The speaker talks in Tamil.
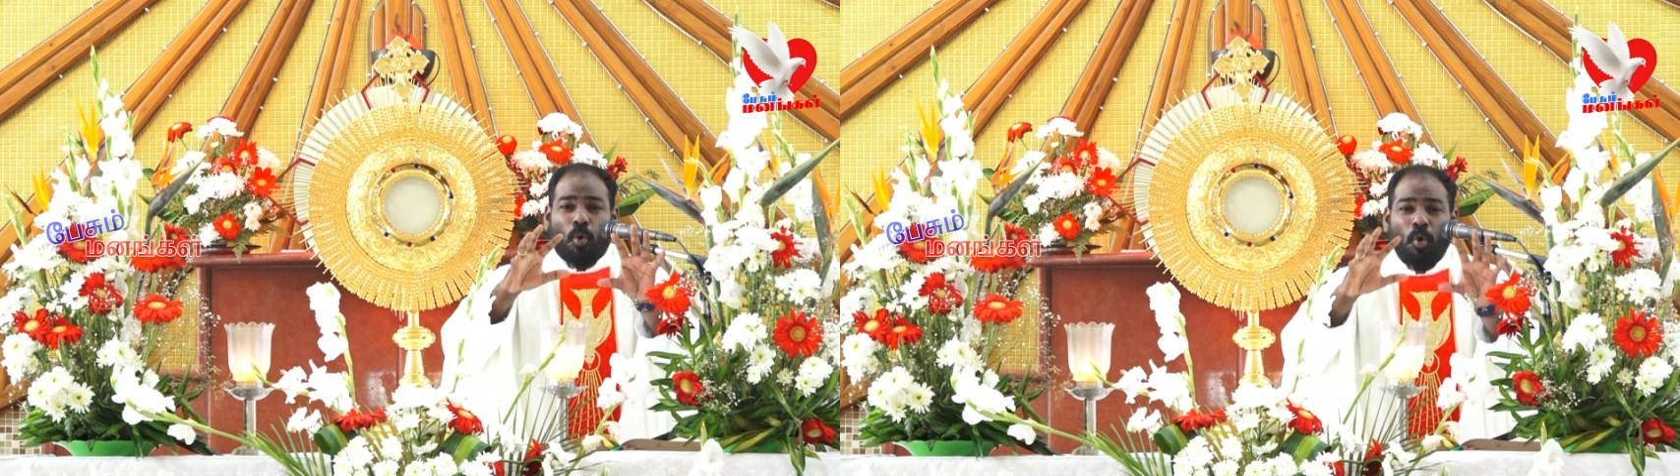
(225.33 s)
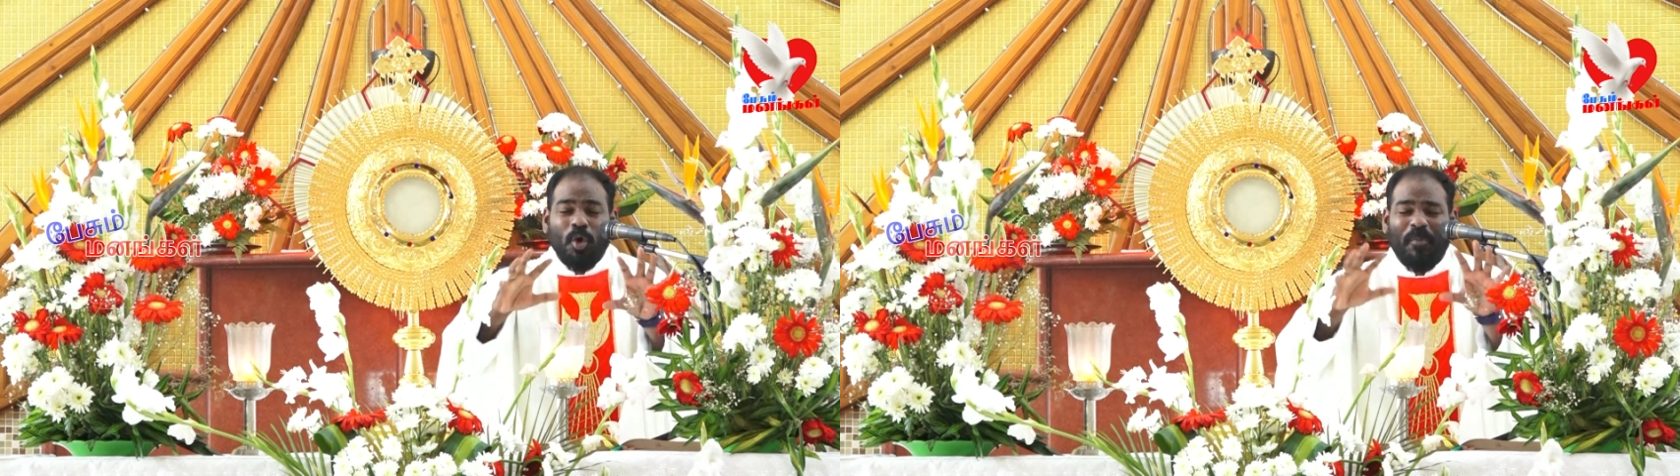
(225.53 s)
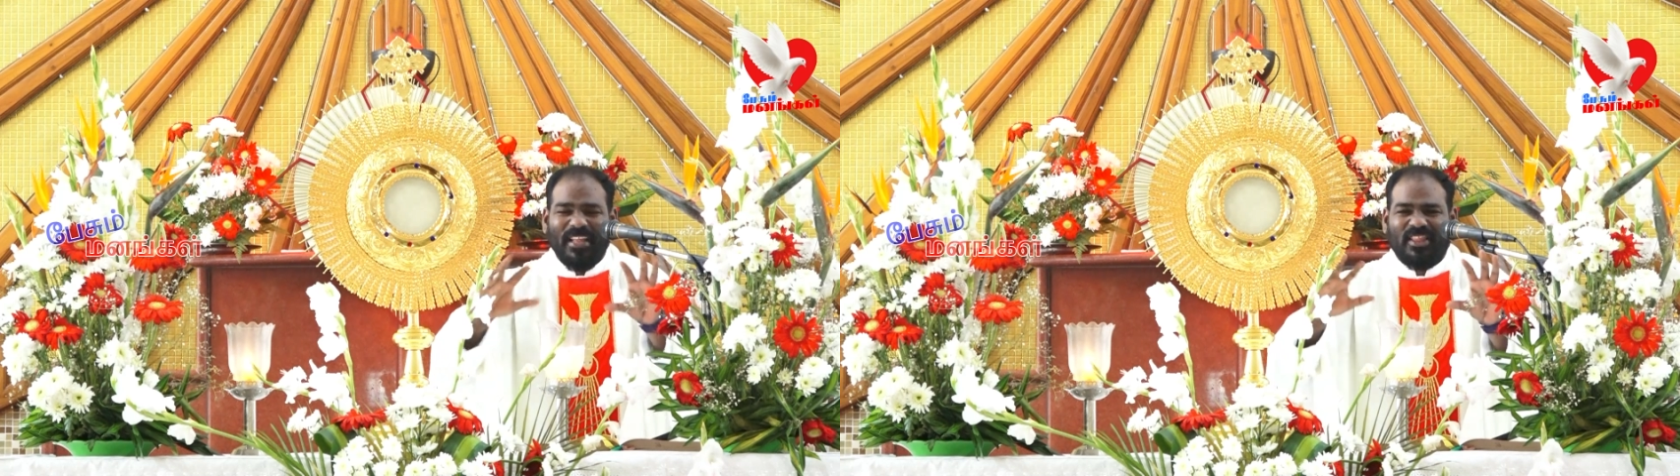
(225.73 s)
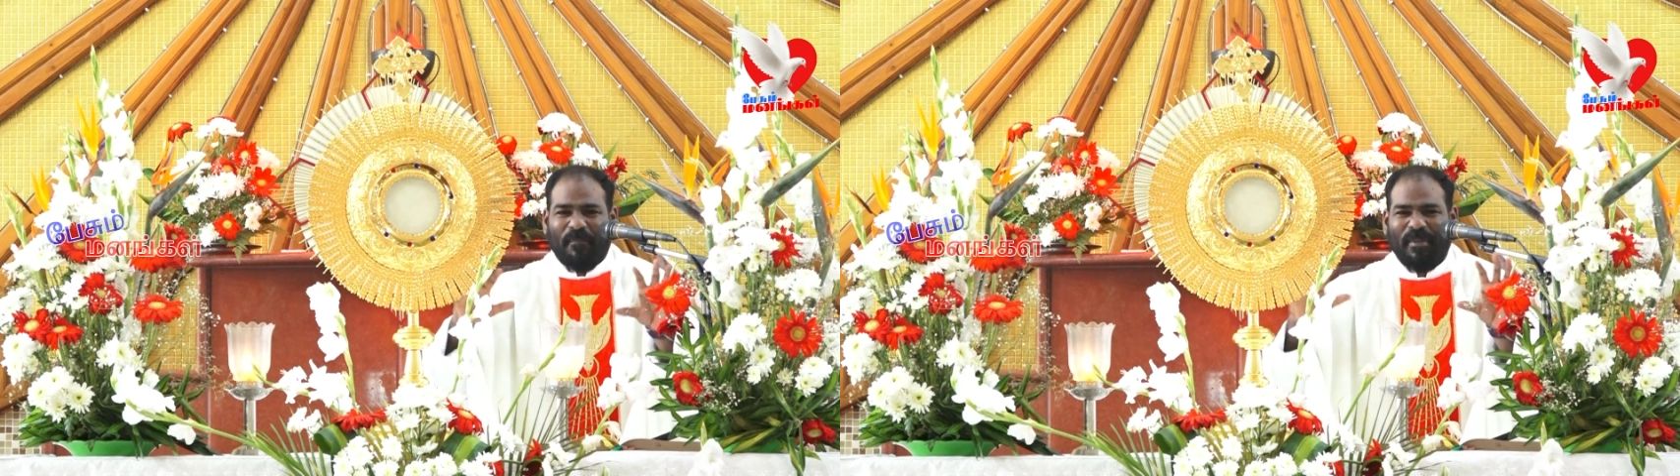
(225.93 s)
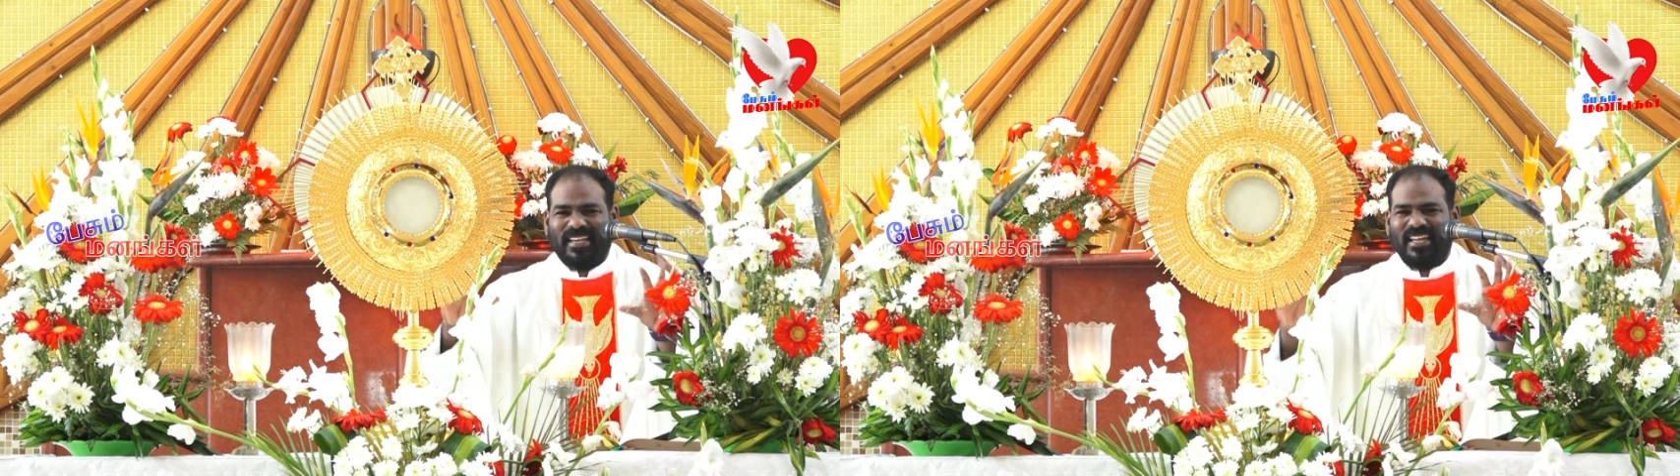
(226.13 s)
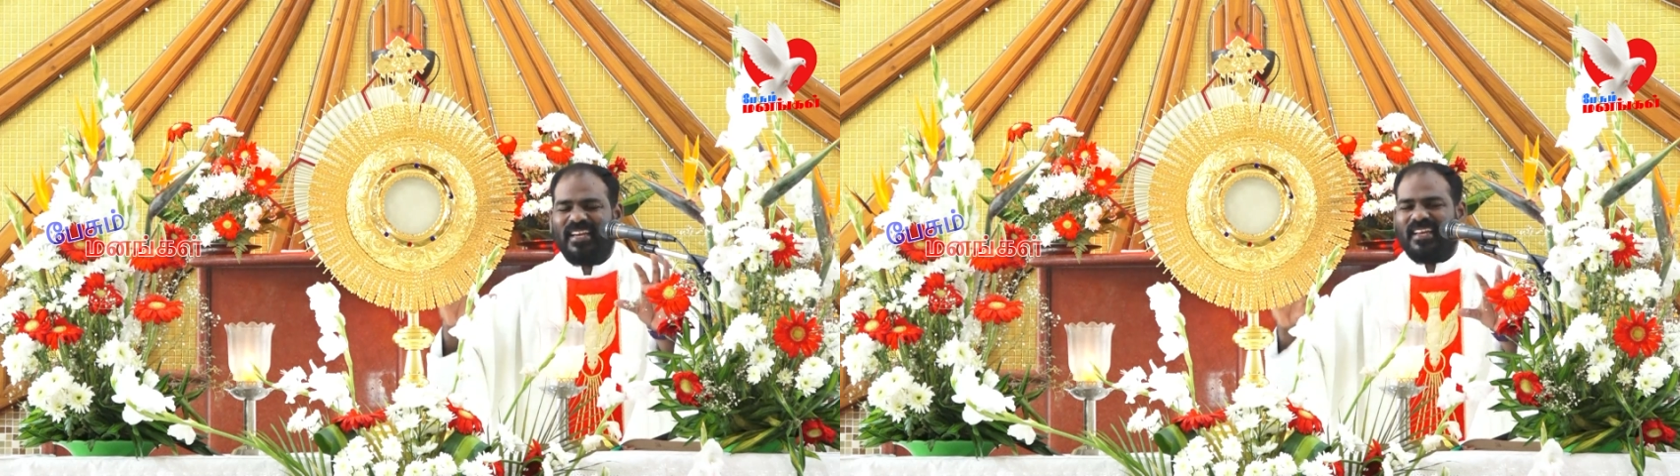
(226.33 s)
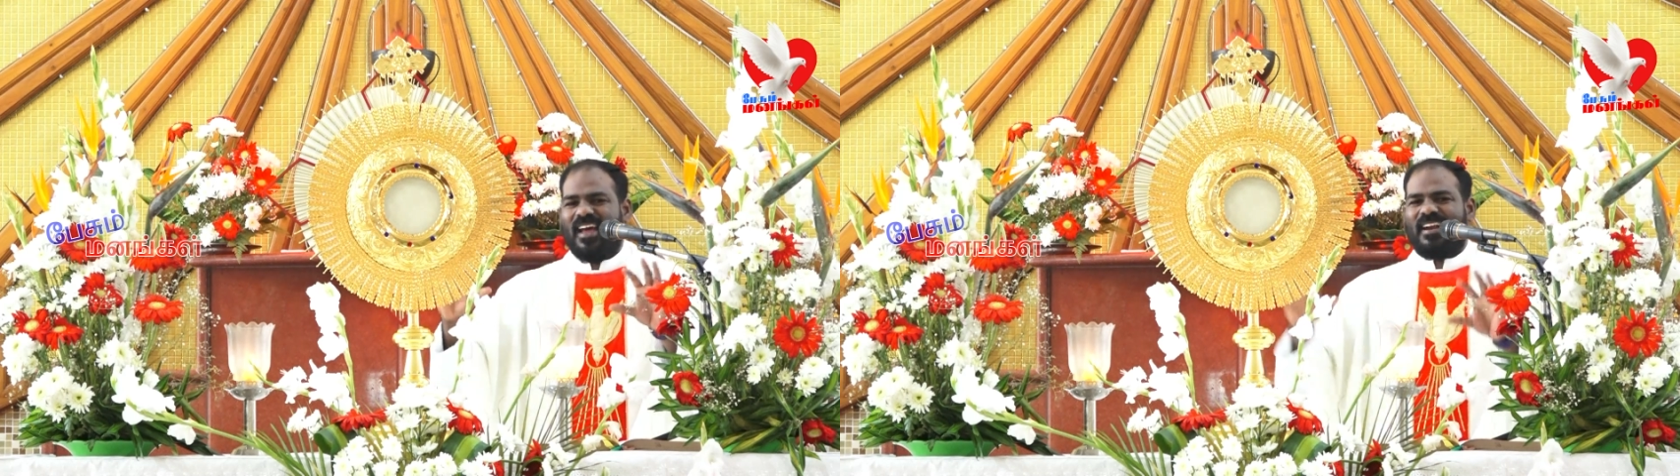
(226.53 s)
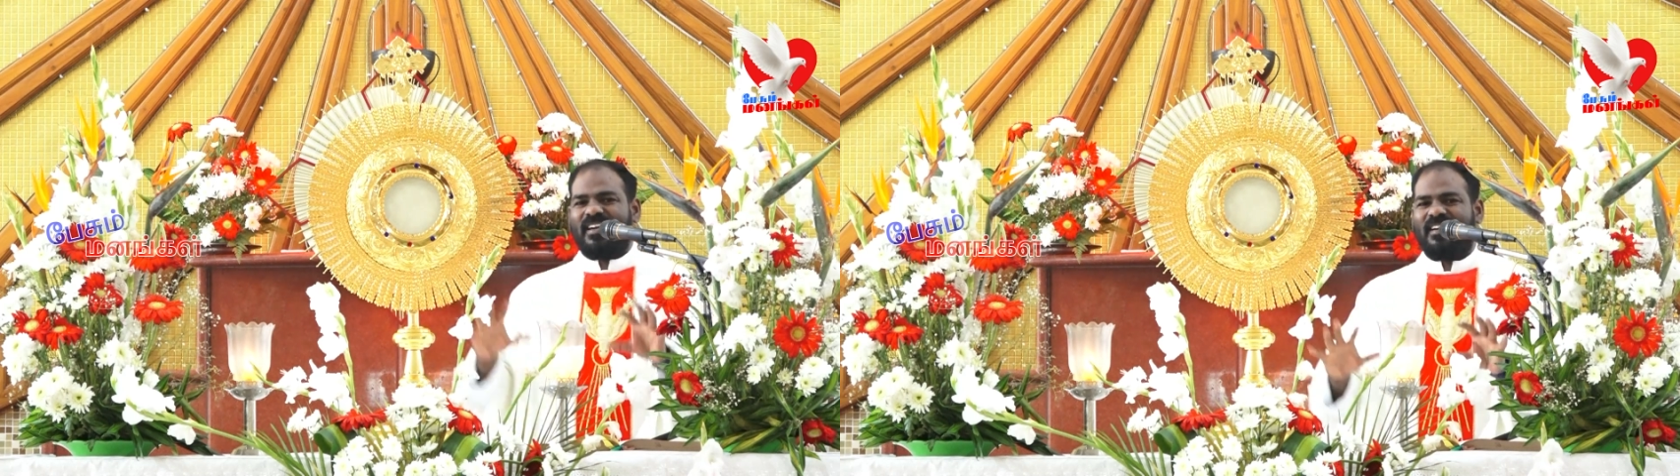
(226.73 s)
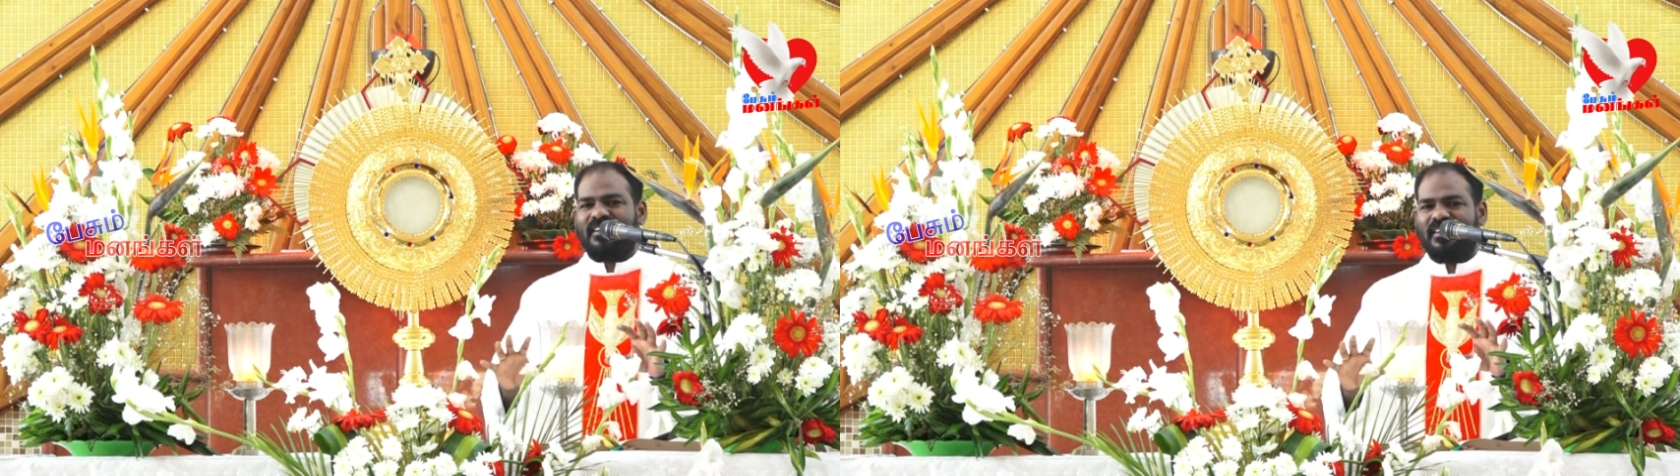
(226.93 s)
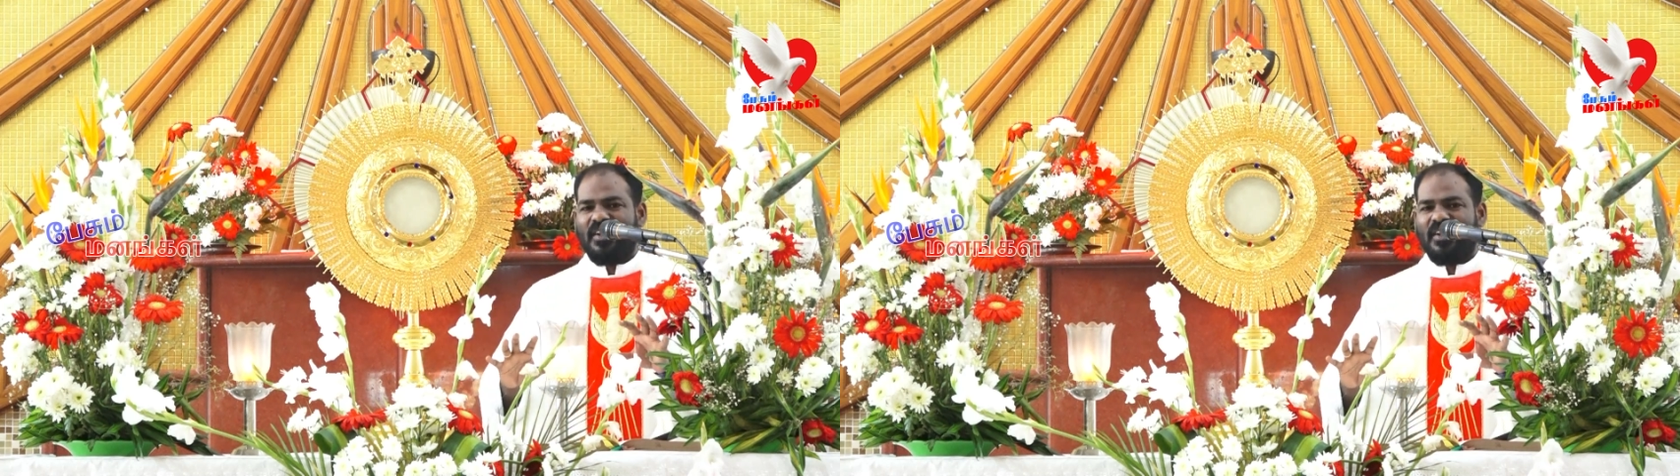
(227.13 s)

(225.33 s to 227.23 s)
கூறுபடுத்தப்பட்டிருக்கிறார்கள்